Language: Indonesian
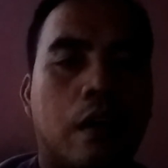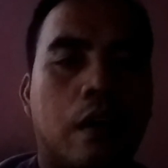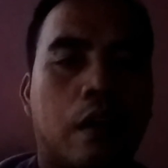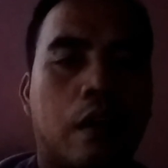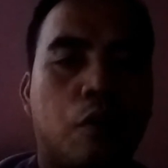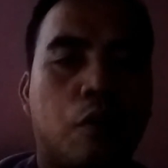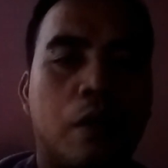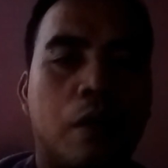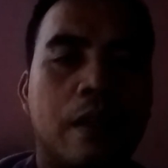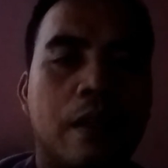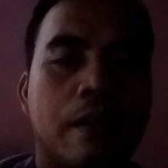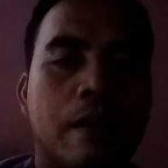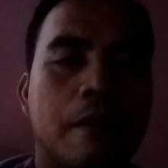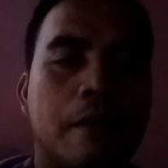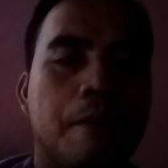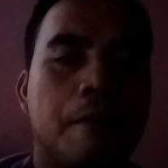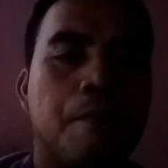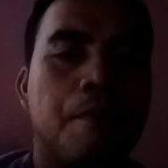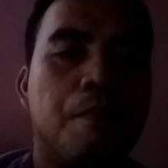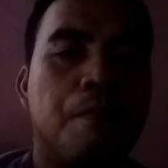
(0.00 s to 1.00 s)
Katolik
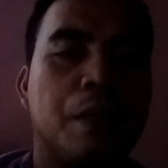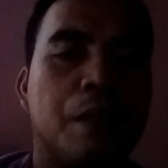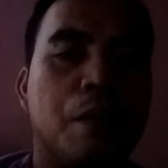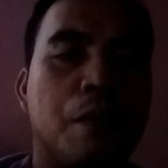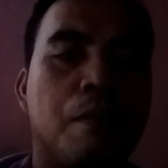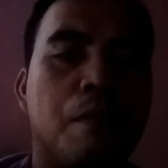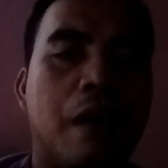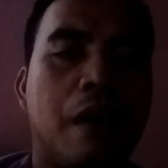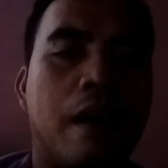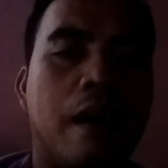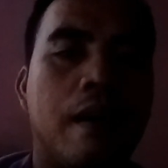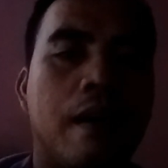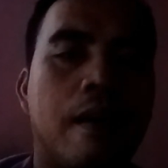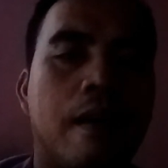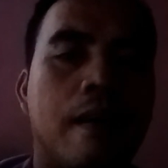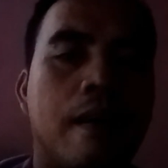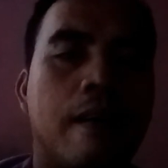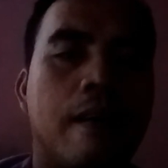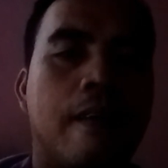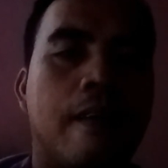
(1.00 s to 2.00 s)
menyembah
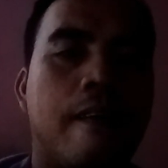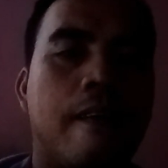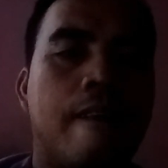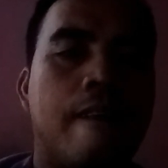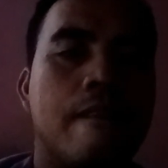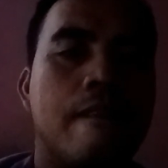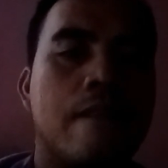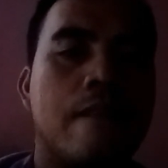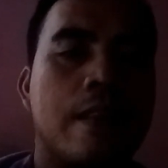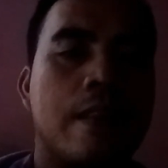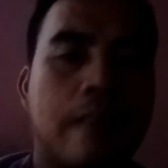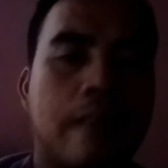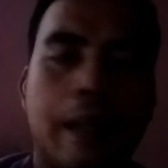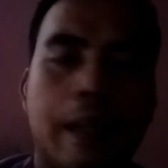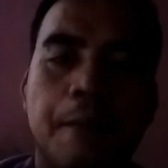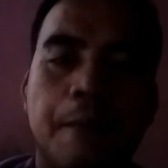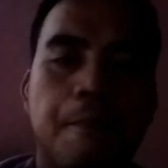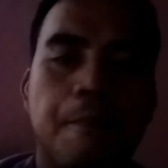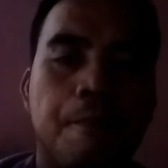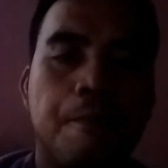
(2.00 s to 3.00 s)

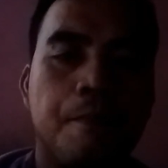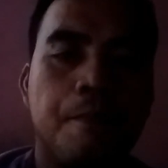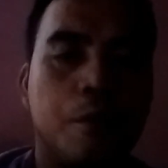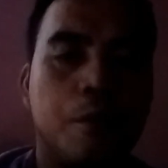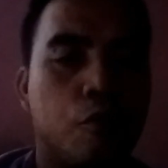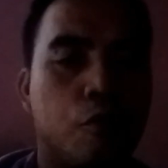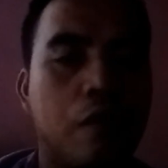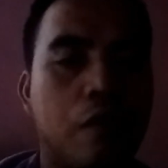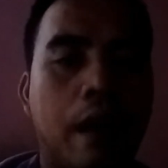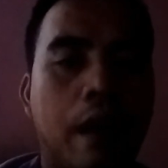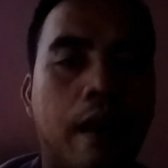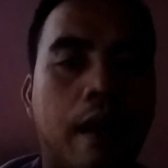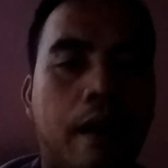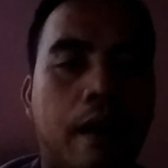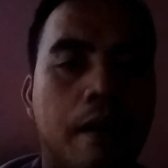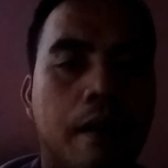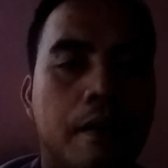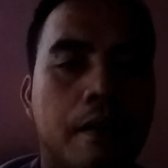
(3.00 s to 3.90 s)
salib. Itu salah.